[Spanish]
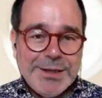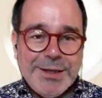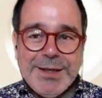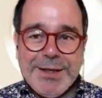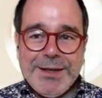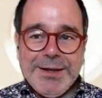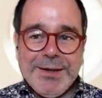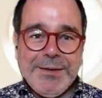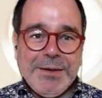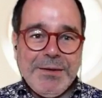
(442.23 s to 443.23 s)

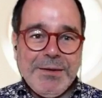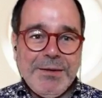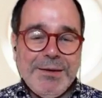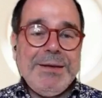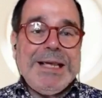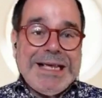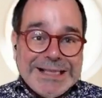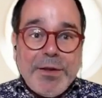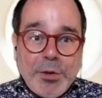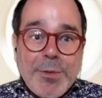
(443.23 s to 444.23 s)
Eh, y
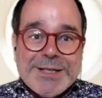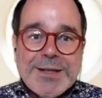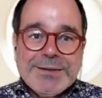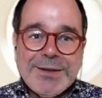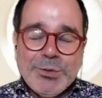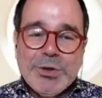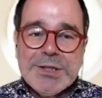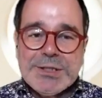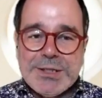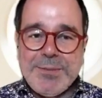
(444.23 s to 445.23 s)
tardó bastante en
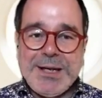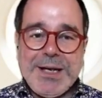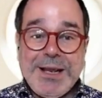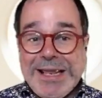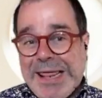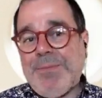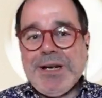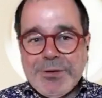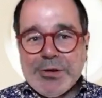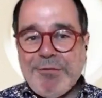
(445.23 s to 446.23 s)
hundirse, de manera. Y además la
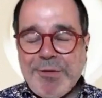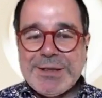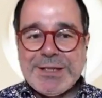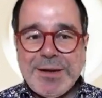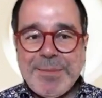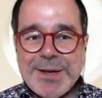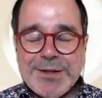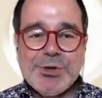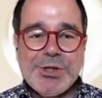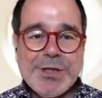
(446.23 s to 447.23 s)
cosa fue bastante
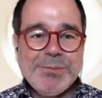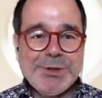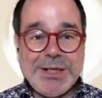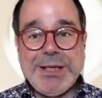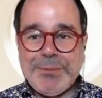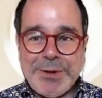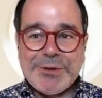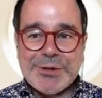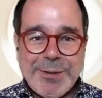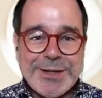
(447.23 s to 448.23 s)
aparatosa, porque el barco
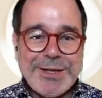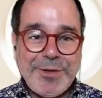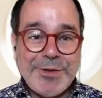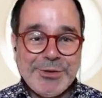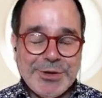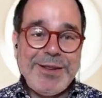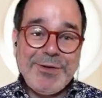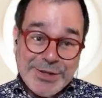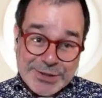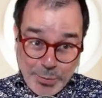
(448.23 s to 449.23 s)
estaba lleno de
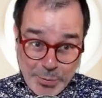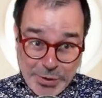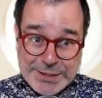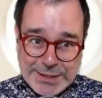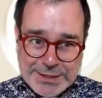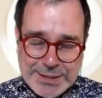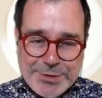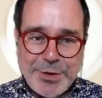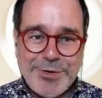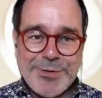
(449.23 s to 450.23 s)
contenedores, como este que se ha
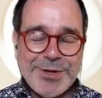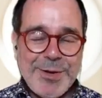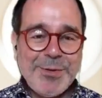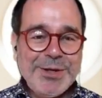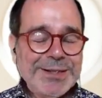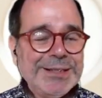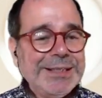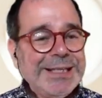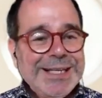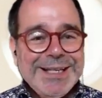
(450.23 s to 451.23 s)
chocado contra el puente.
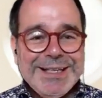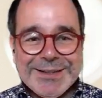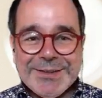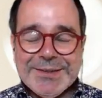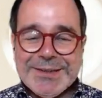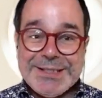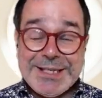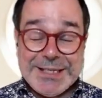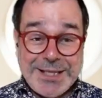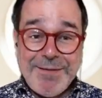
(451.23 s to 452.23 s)
Y entonces
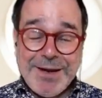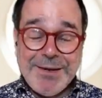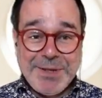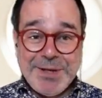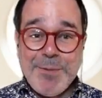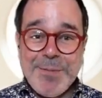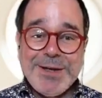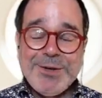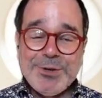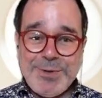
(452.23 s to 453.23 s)
estaba mi
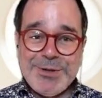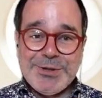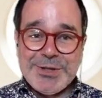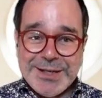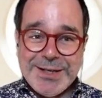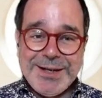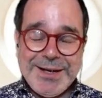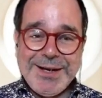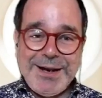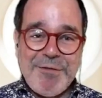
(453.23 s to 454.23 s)
compañero tomándose
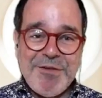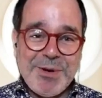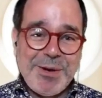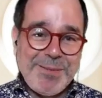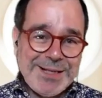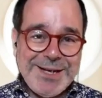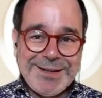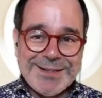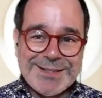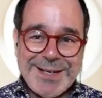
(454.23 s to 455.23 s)
el café por la mañana
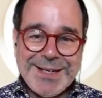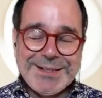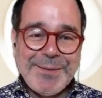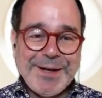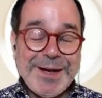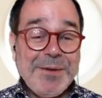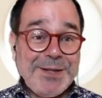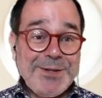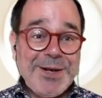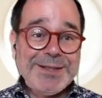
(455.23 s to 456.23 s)
antes de ir a trabajar,
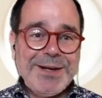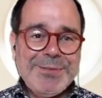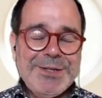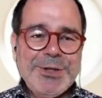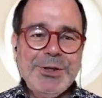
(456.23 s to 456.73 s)
viendo la televisión,